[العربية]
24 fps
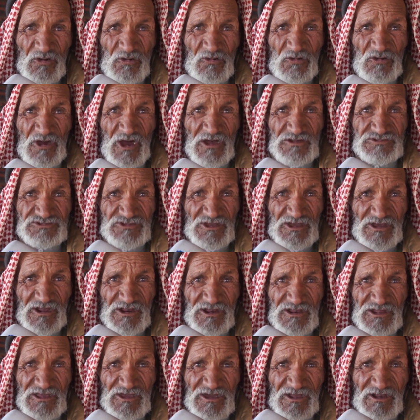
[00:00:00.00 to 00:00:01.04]

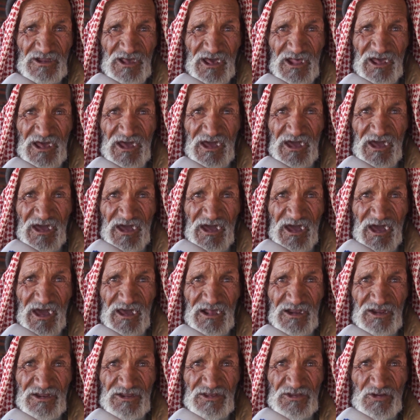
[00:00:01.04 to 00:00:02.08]
وتكلني عن
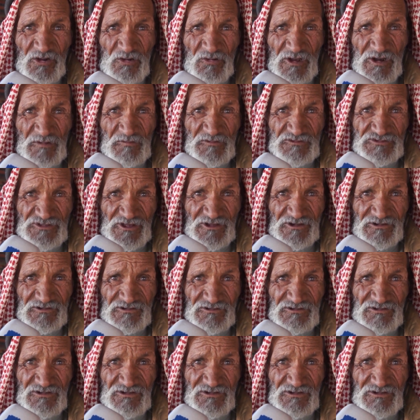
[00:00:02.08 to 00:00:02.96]
الريح والمطر